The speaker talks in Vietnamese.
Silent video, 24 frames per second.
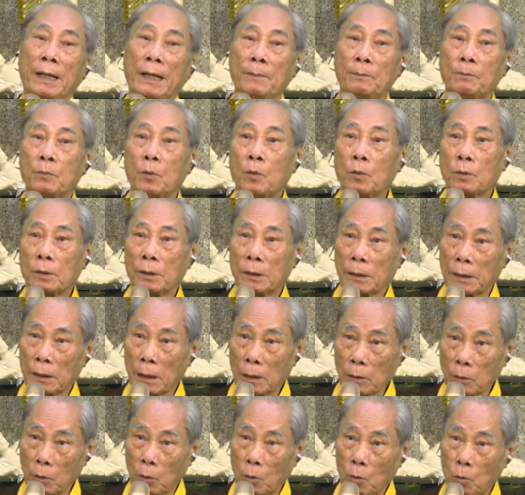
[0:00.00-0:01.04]
ép buộc người
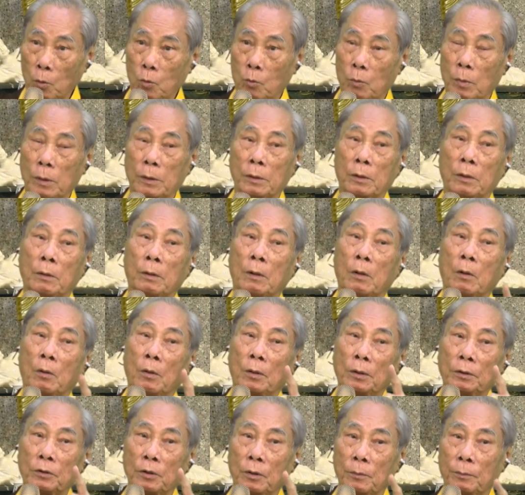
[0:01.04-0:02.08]
ta tu, mà
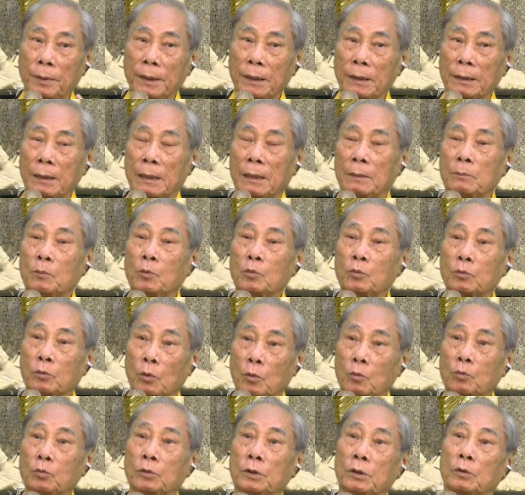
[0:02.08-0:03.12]
nói cho biết anh muốn
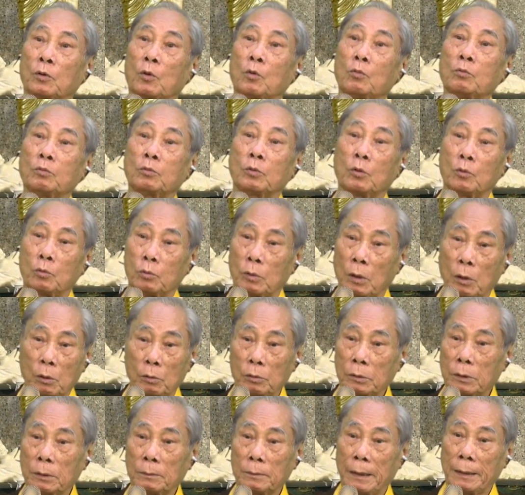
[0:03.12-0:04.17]
tu thì tu
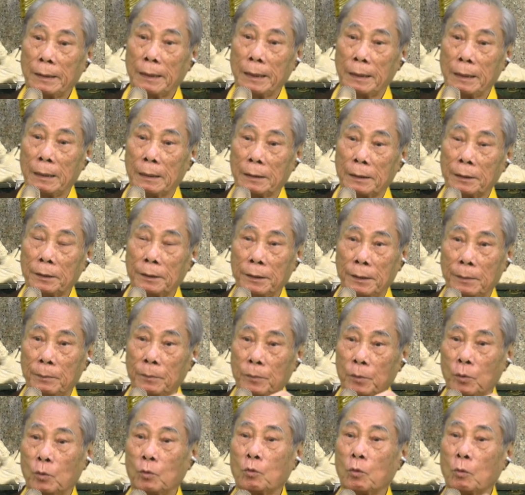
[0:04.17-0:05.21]
thôi. Chứ đây là cái
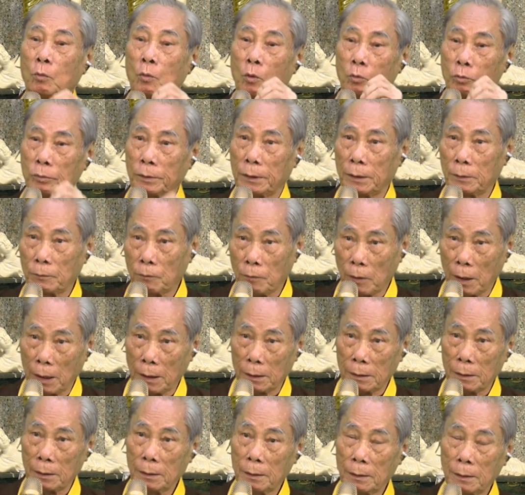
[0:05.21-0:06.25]
nhiệm vụ của một vị
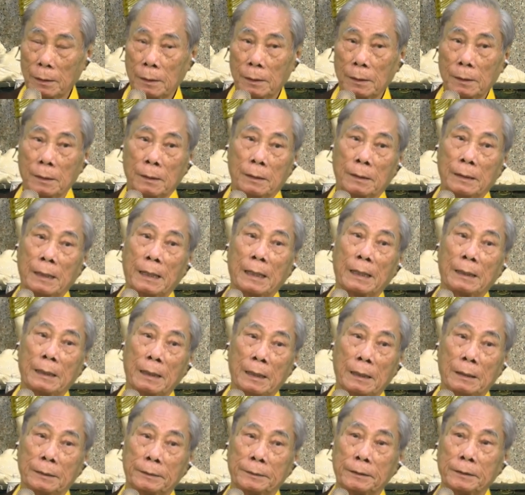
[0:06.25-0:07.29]
Phật ra
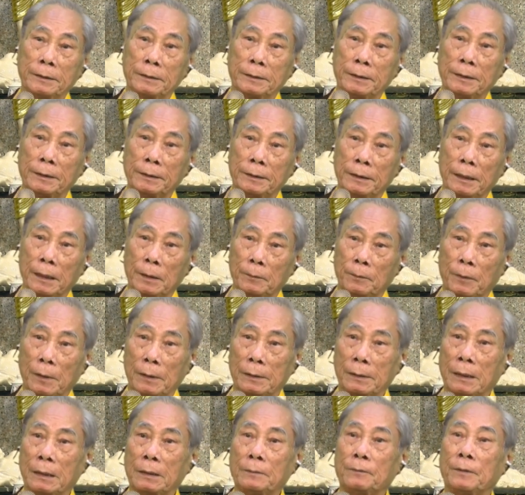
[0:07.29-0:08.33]
đời, trước khi về
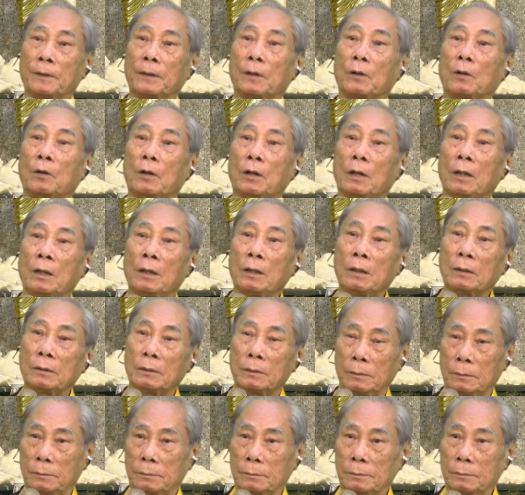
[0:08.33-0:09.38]
Phật giới phải nói hết
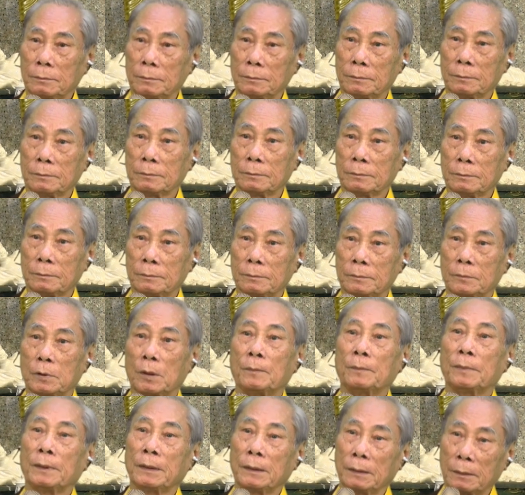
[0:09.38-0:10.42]

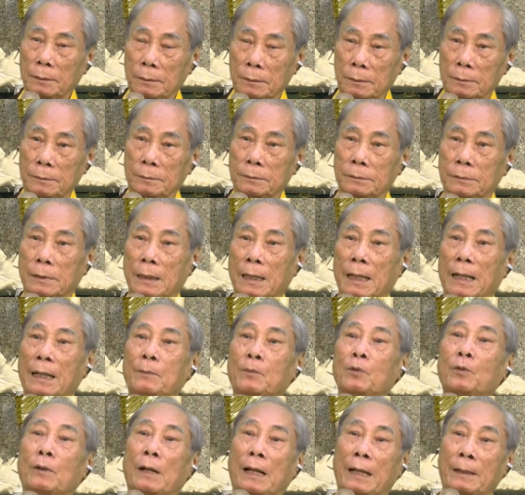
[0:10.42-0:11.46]
cho biết, rồi ai
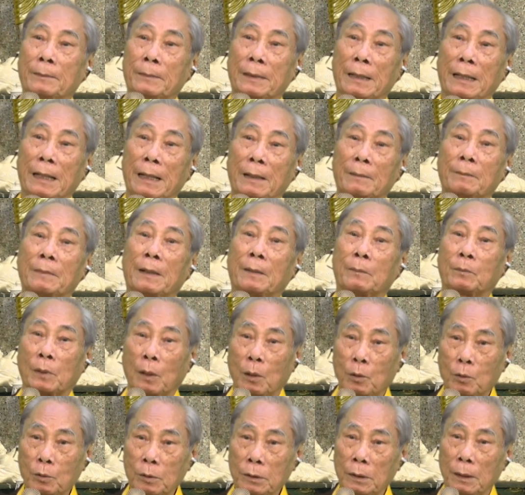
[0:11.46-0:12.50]
muốn làm gì làm
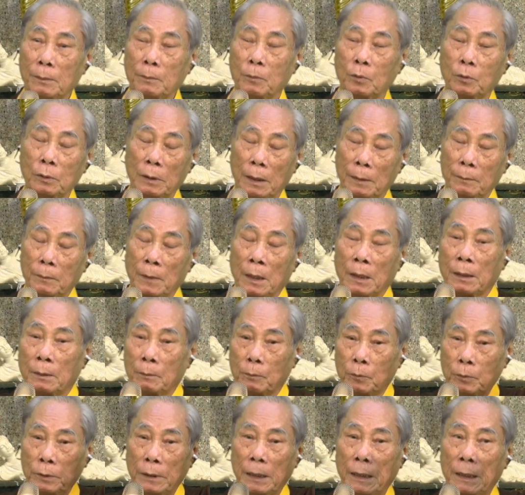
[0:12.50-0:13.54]
thôi. Anh muốn làm,
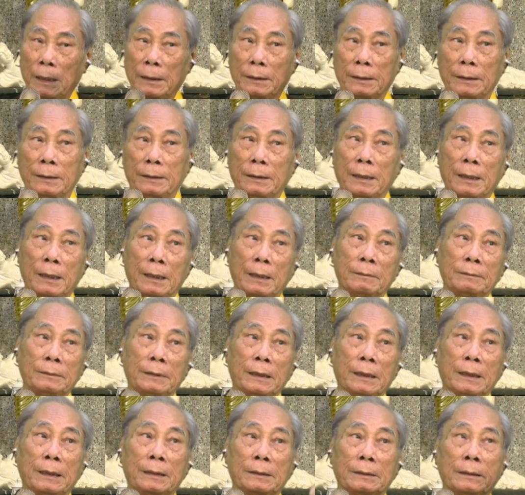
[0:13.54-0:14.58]
muốn về thì về, không
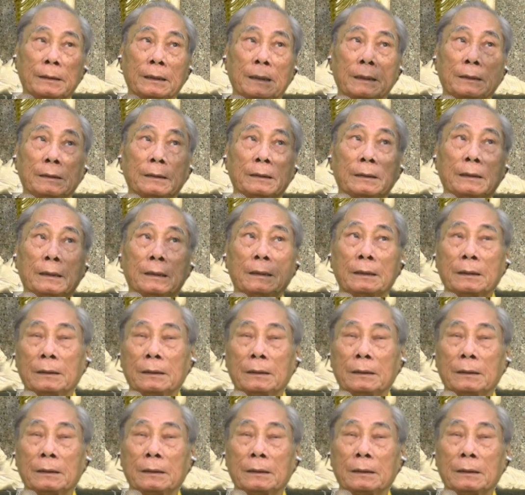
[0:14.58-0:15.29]
về thì anh